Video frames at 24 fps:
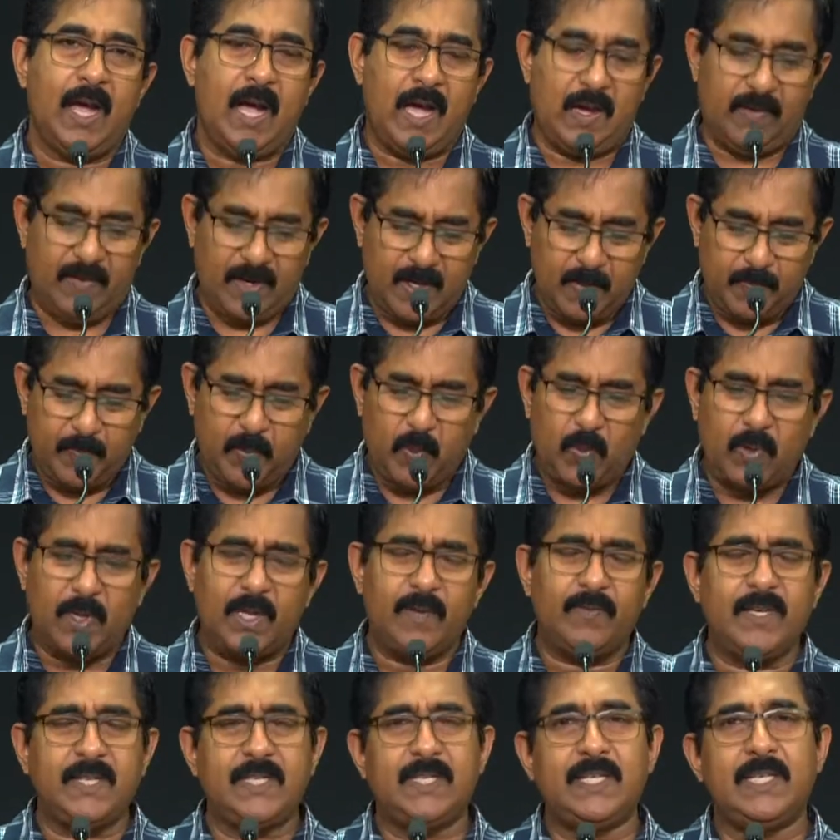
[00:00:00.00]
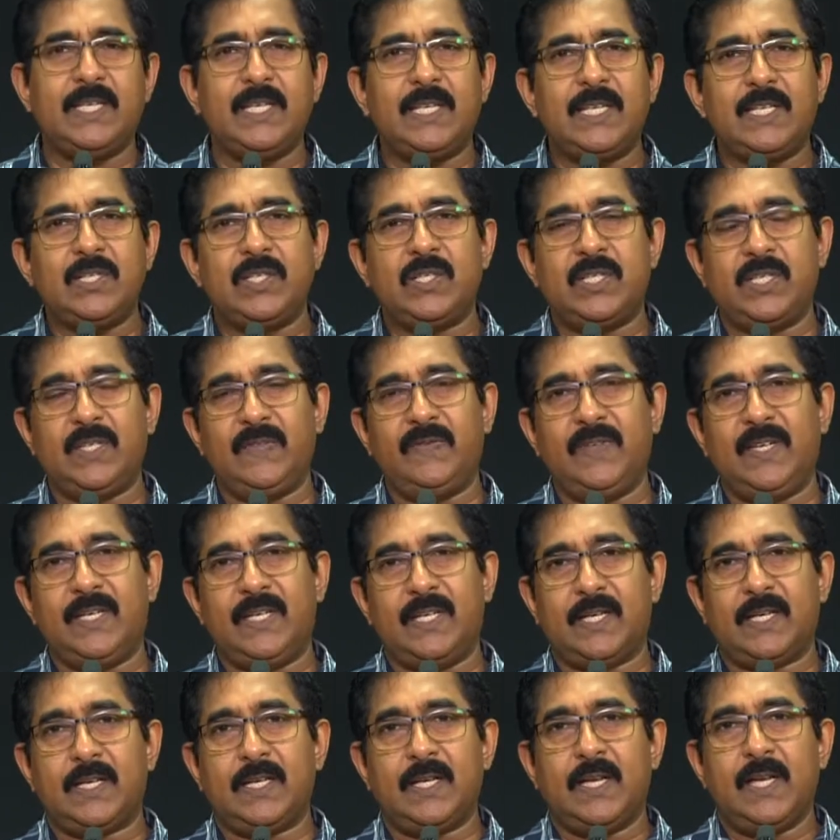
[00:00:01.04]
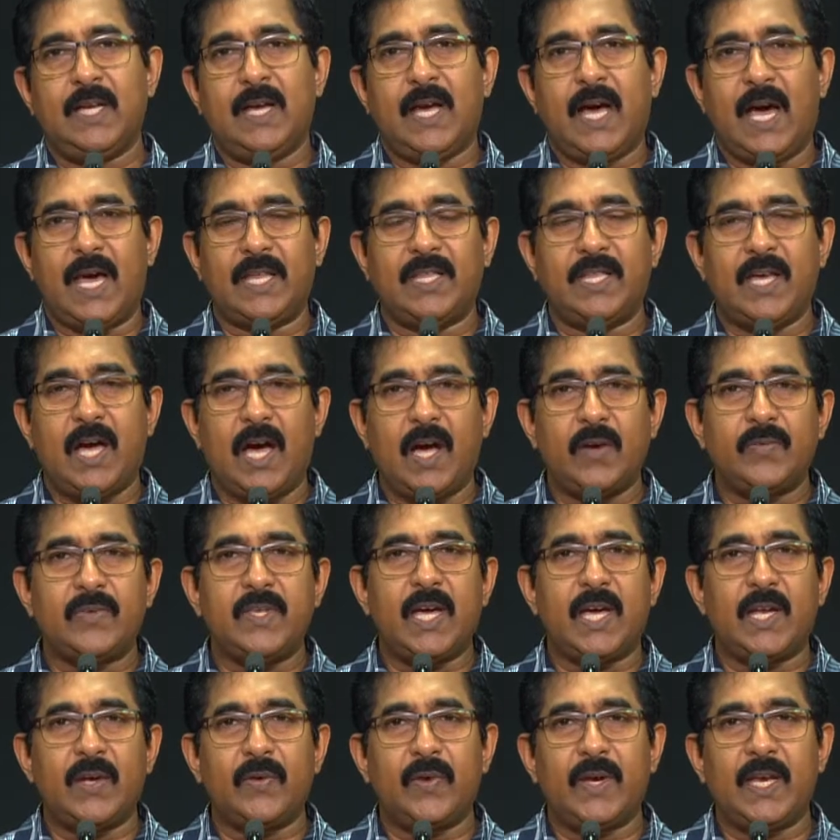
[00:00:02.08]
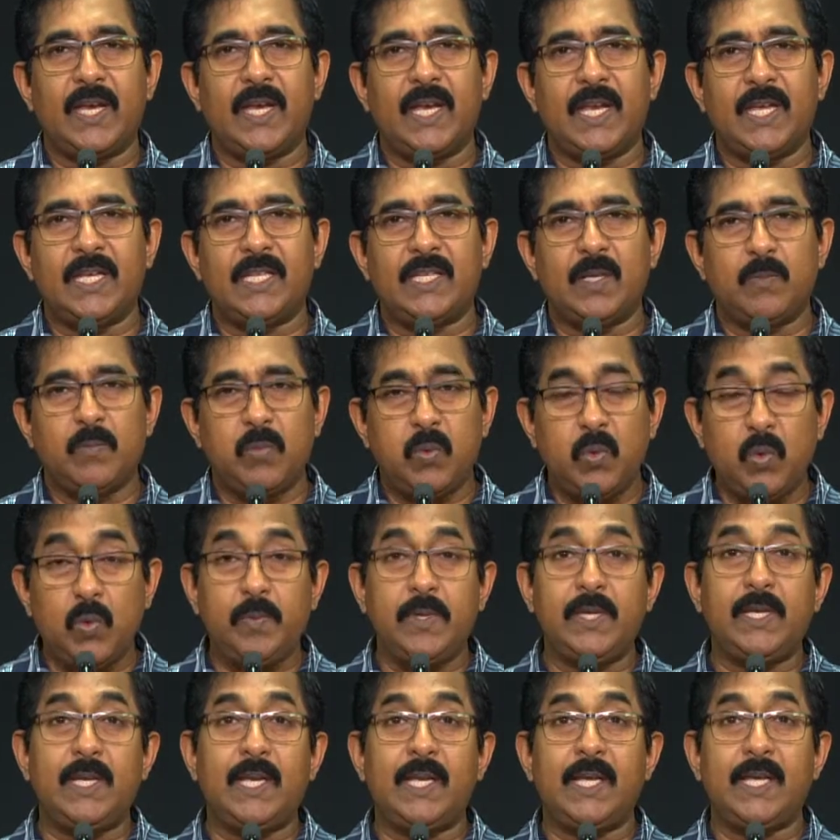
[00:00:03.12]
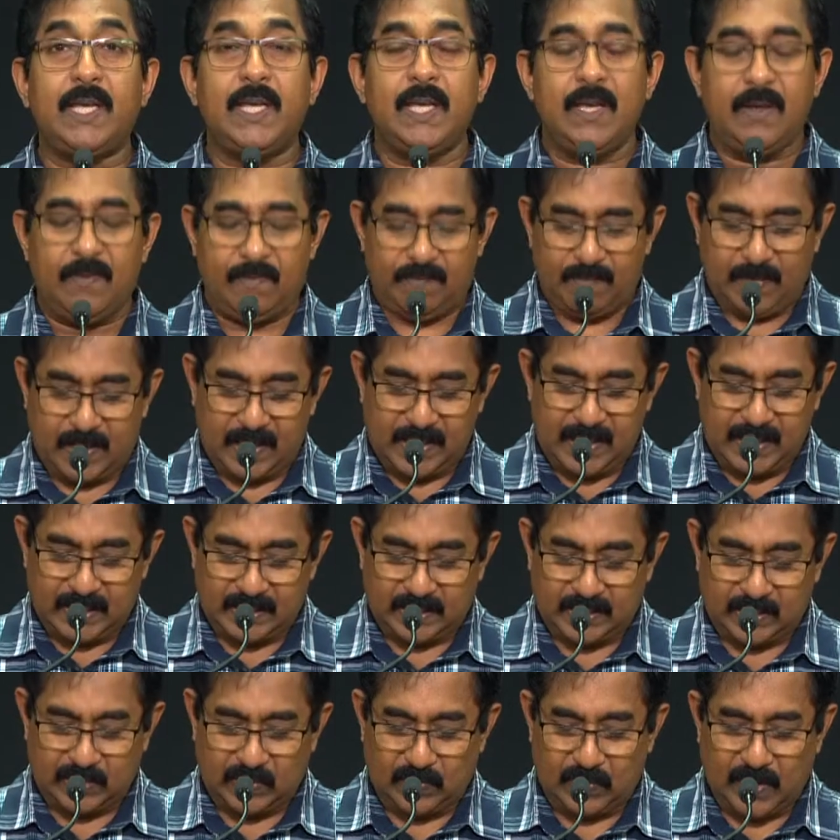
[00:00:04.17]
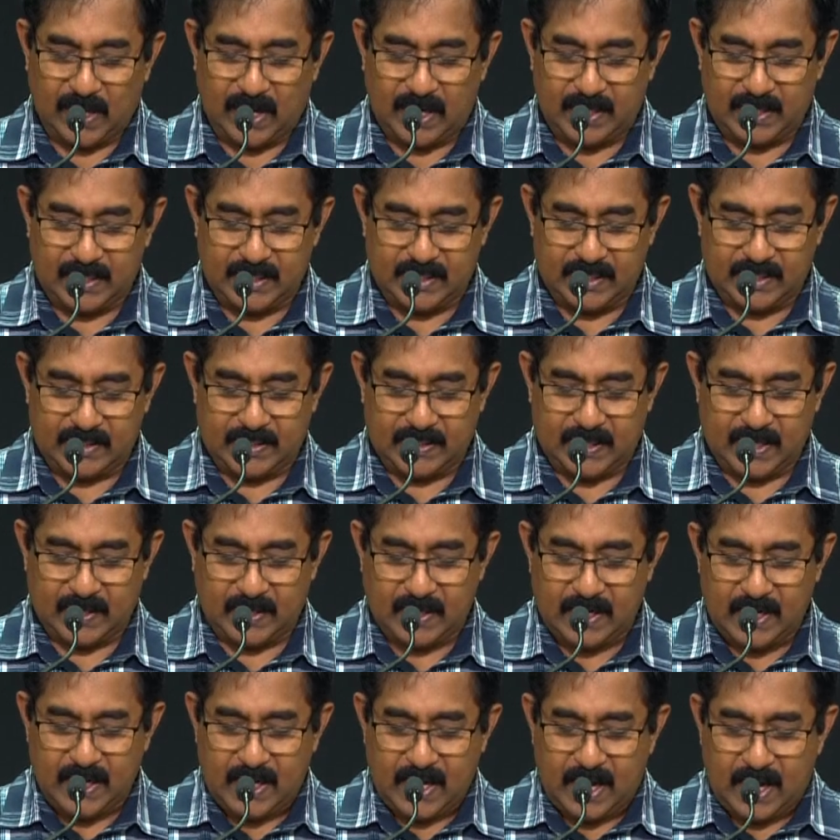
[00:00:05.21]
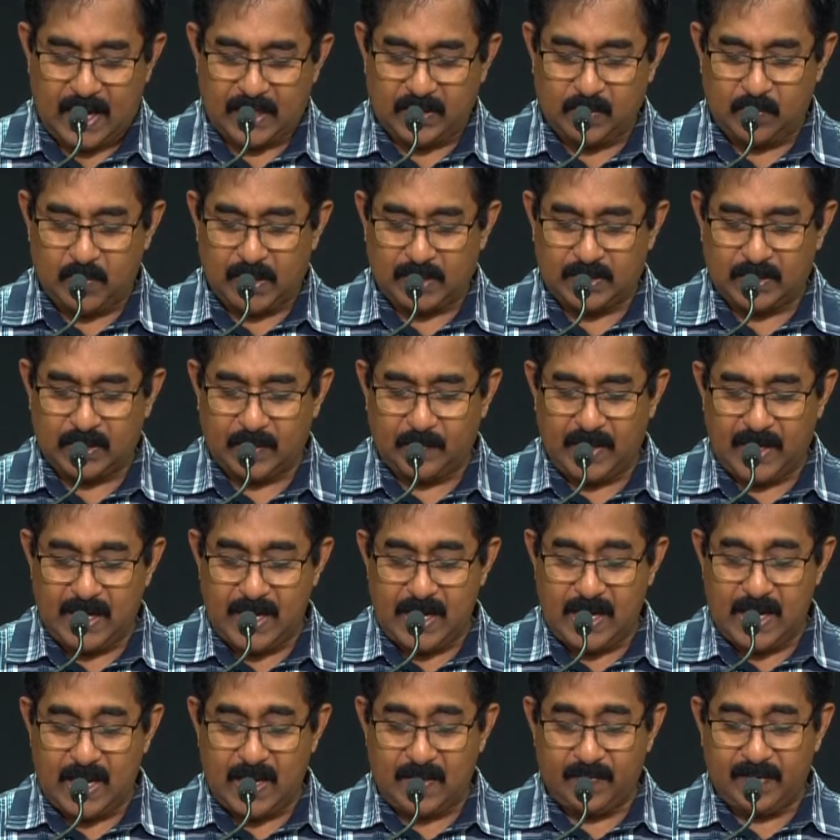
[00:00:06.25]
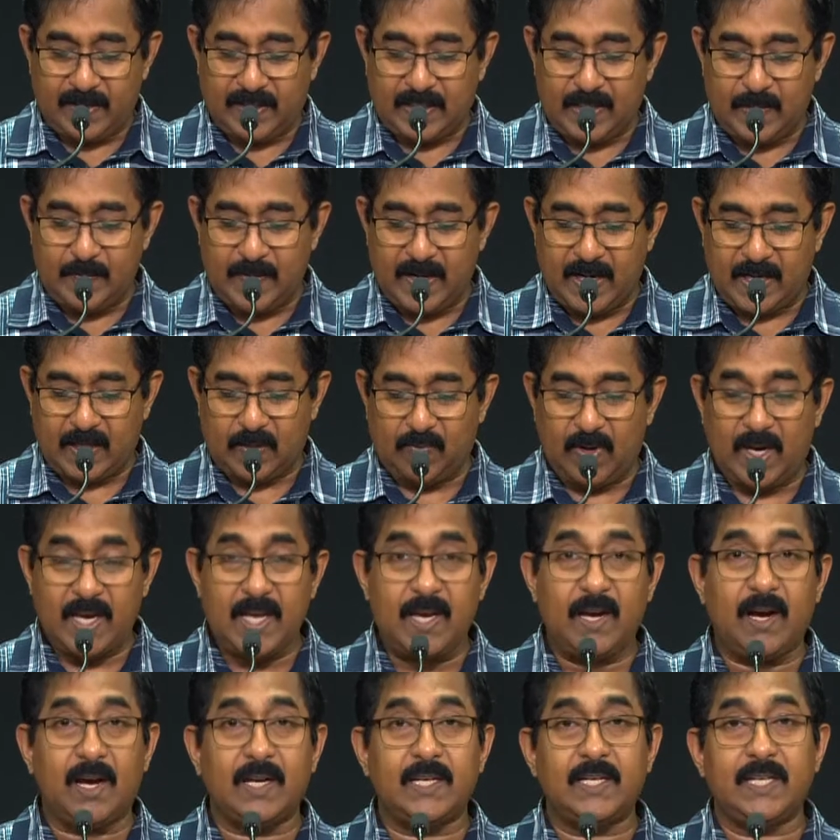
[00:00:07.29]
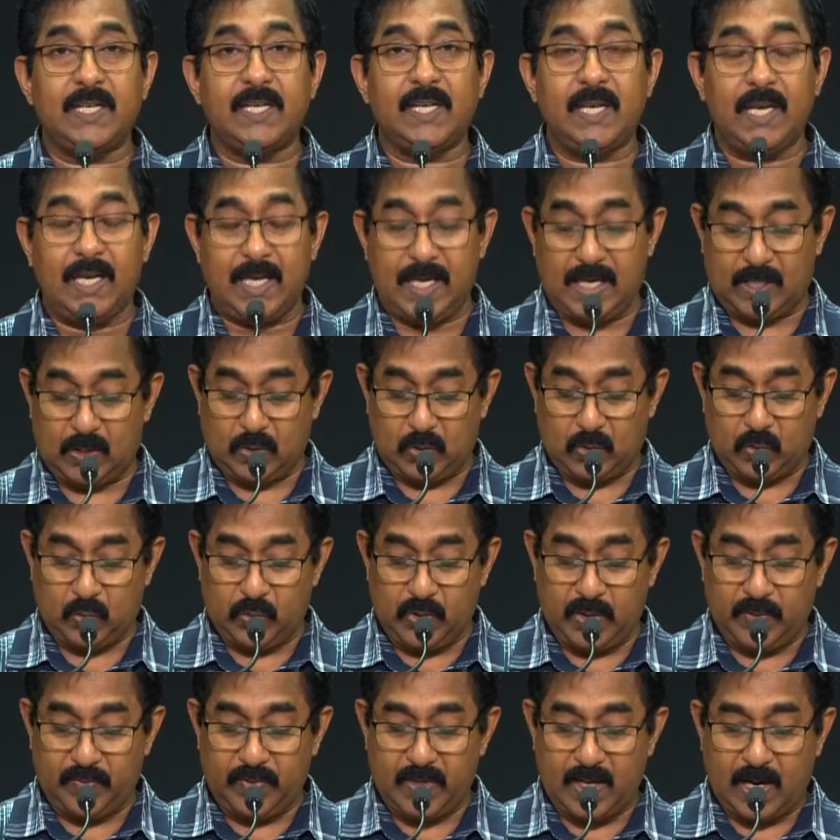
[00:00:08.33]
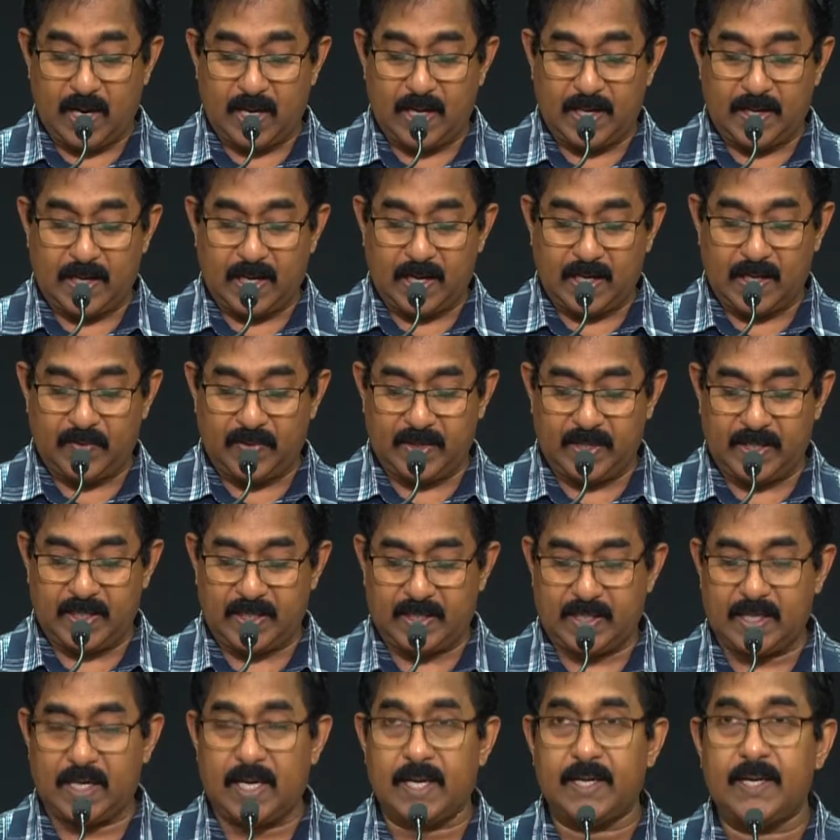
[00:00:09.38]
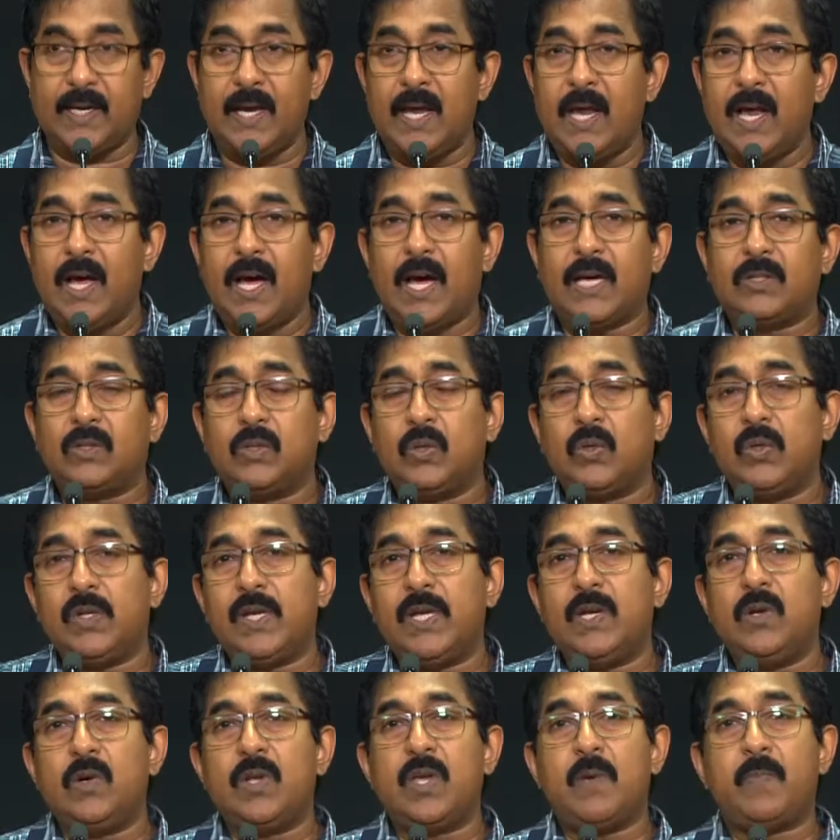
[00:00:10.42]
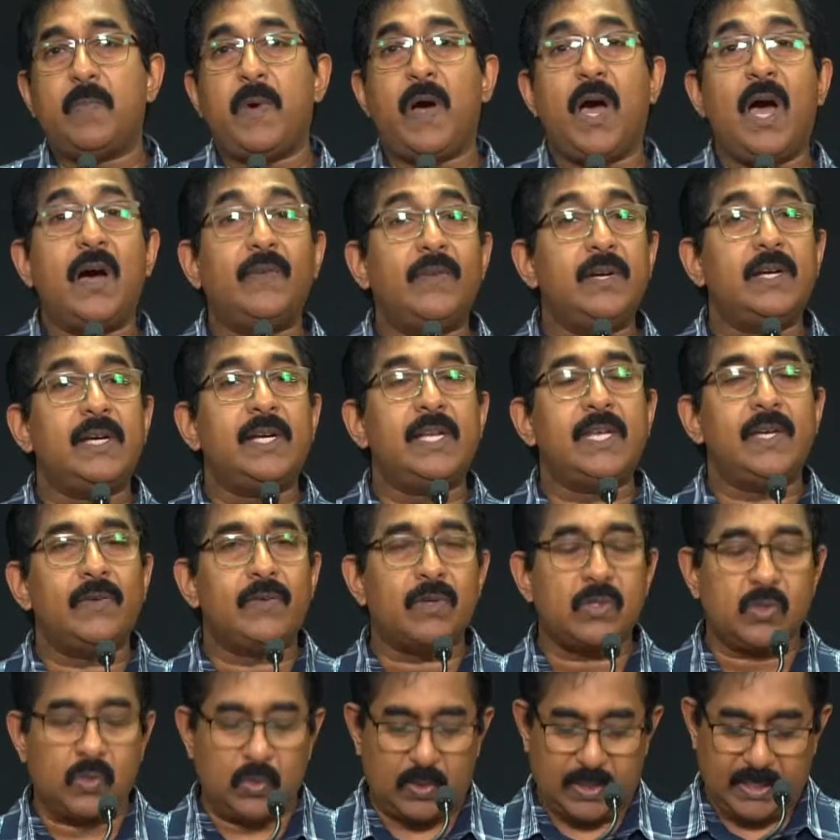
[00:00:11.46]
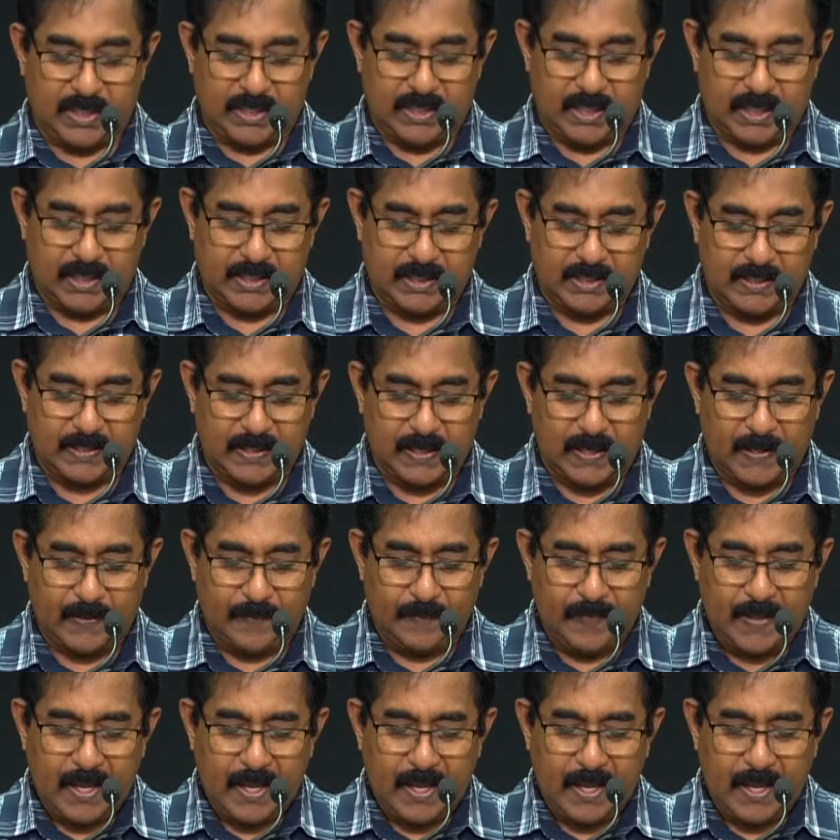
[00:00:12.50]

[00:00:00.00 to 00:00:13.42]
அவரை போல வெற்றியிலே ஜீவிக்க அந்த ஆவியானவர் என்னை இந்த பூமியிலே வழிநடத்துகிறவராக இருக்கிறார் அது மாத்திரமே எல்லாவற்றிலும் எனக்கு வழிகாட்டி எனக்கு ஒரு உதவியாளராக அவர் இருக்கிறார் அத்தோடு என்னுடைய பாவங்களை அவர் சுட்டி காட்டுகிறார்